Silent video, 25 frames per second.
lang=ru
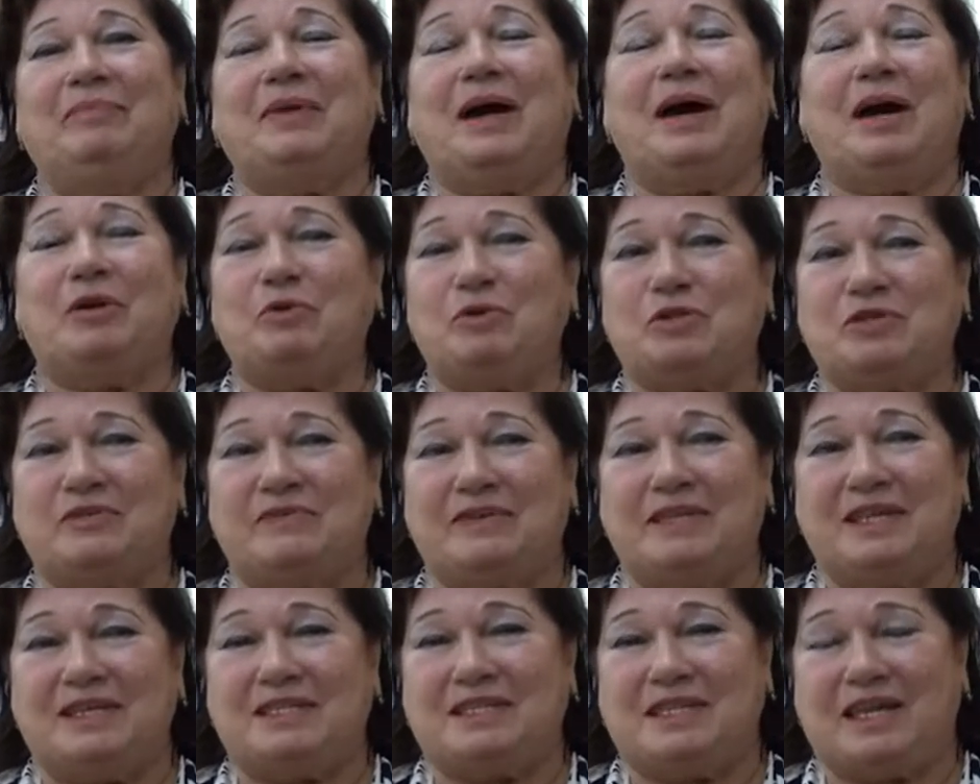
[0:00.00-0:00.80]

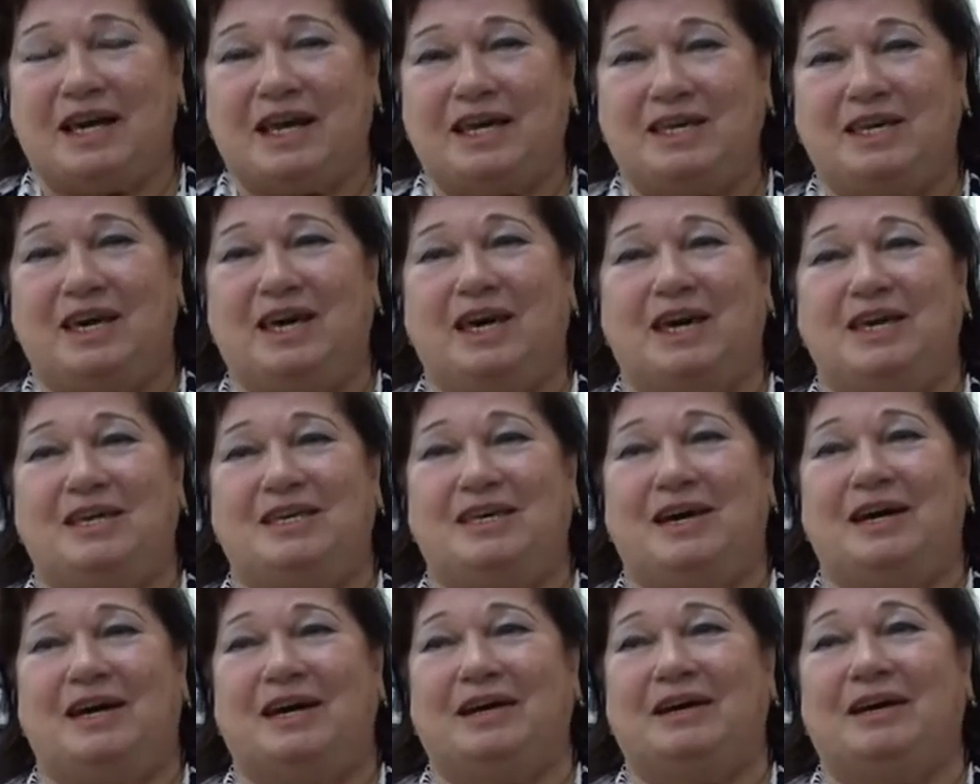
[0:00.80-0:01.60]
хорошего
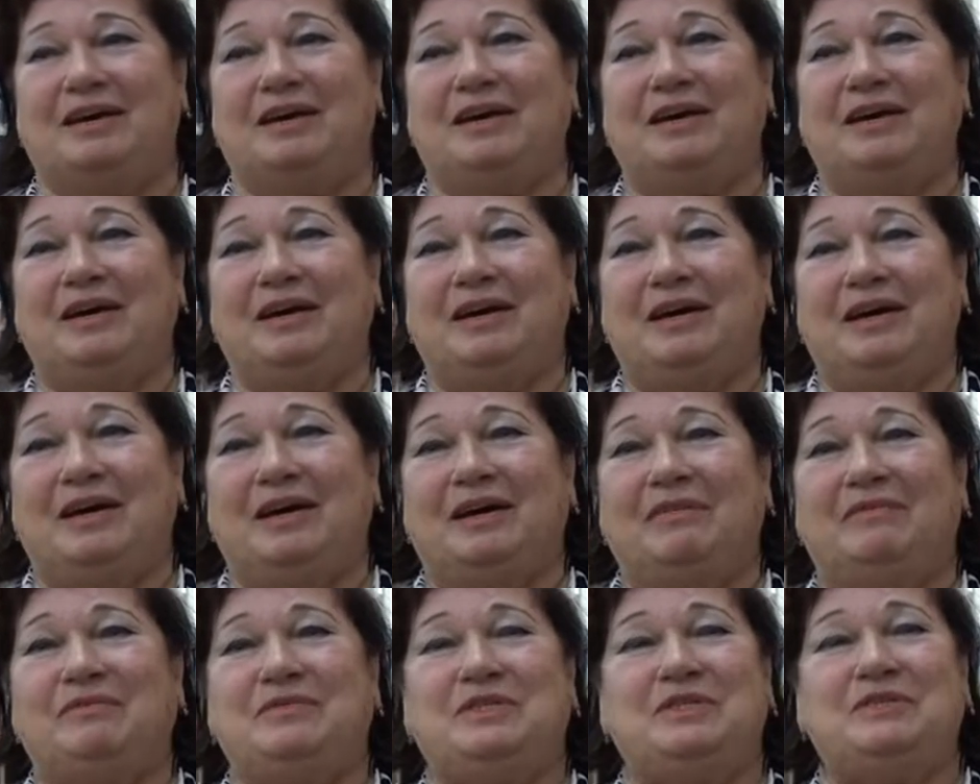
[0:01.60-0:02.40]
настроения,
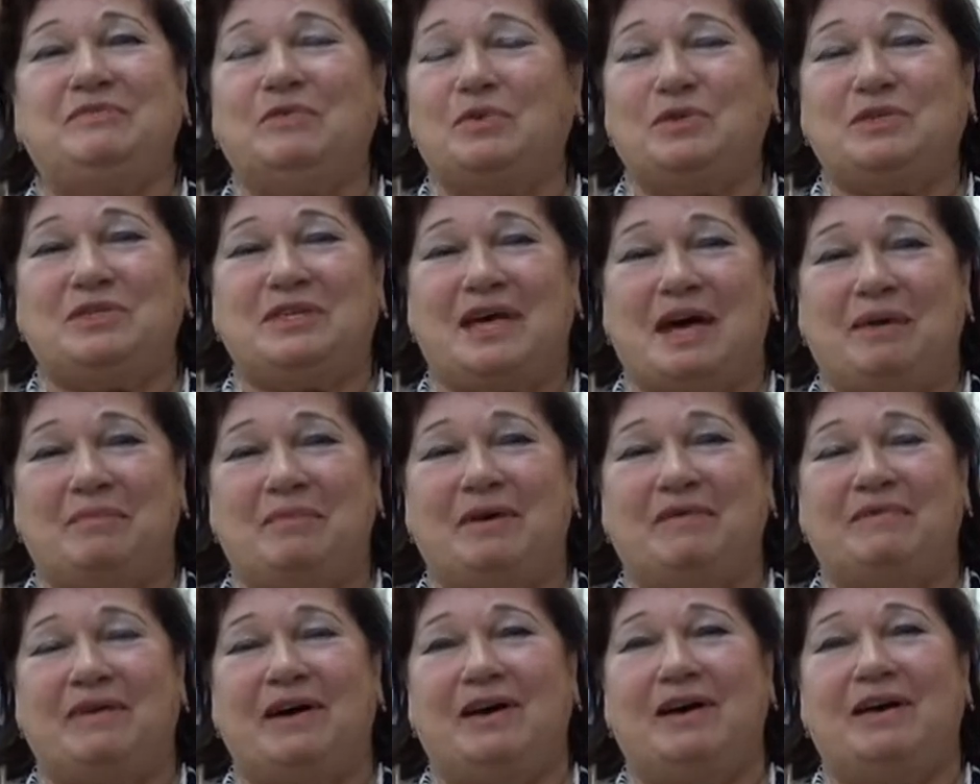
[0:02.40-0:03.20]
всего
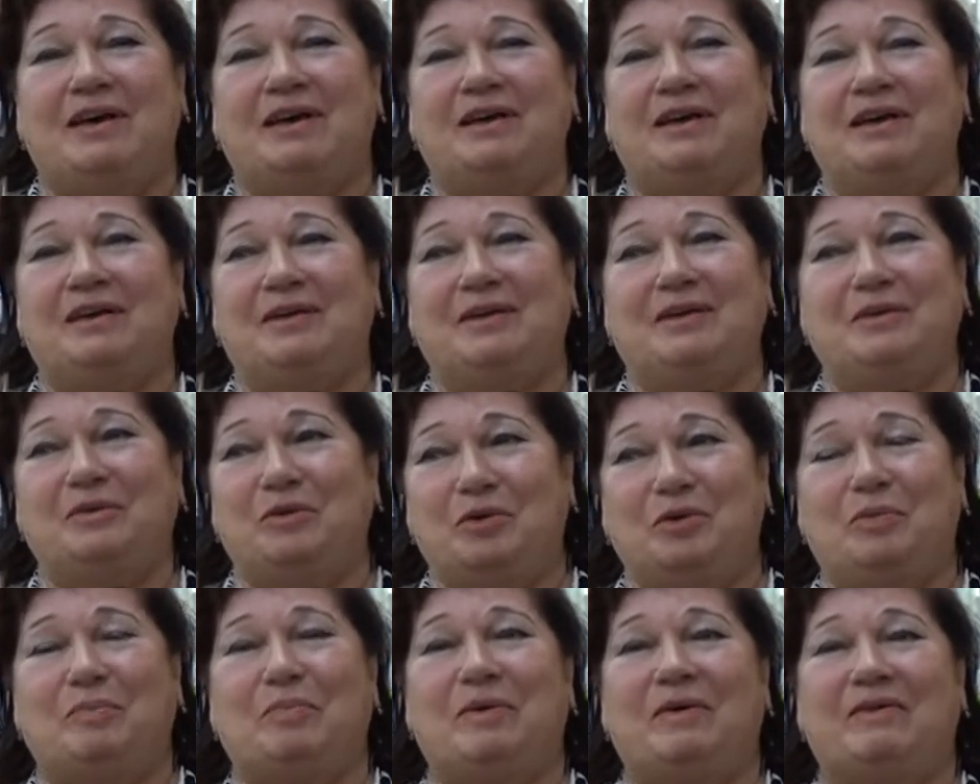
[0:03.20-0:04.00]
самого
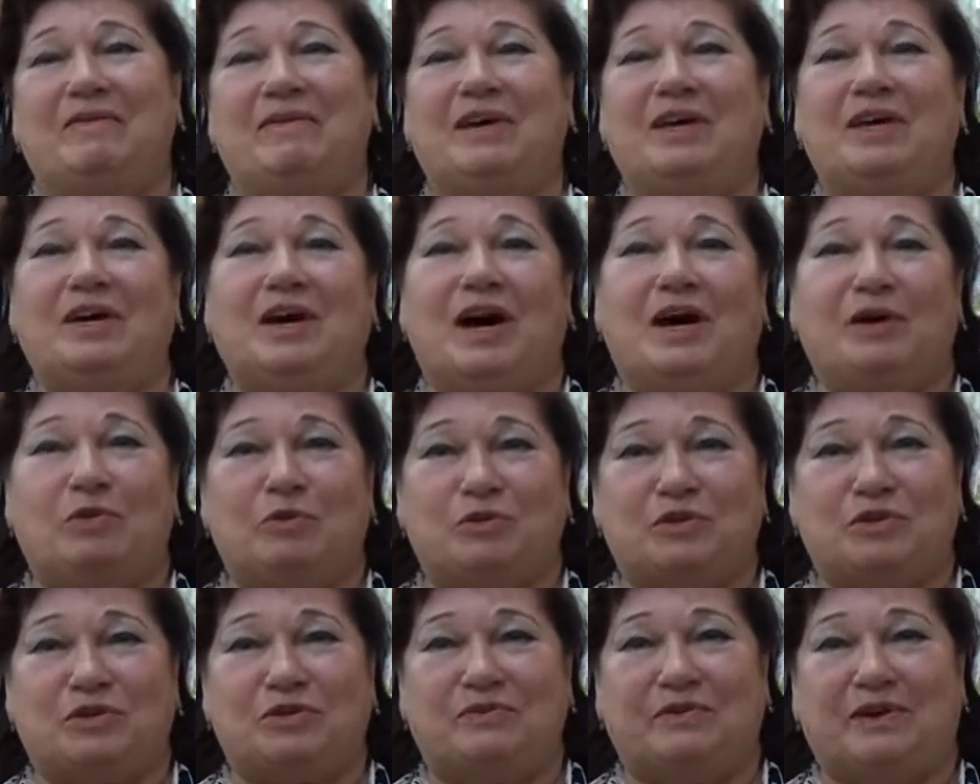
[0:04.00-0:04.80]
доброго и
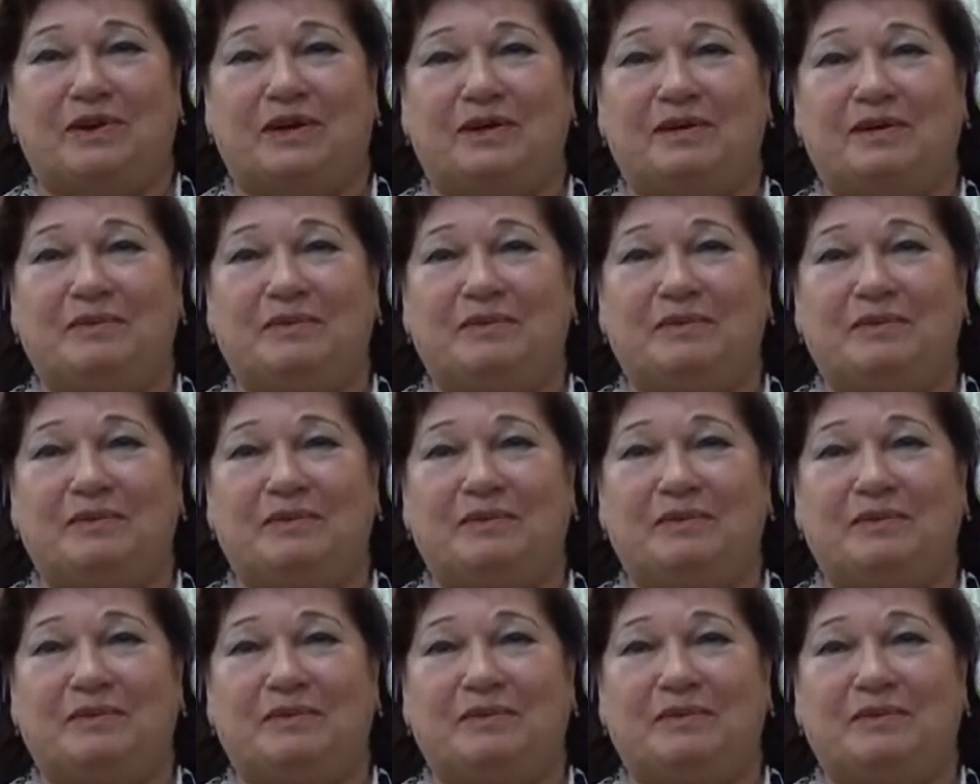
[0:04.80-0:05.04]
хорошего.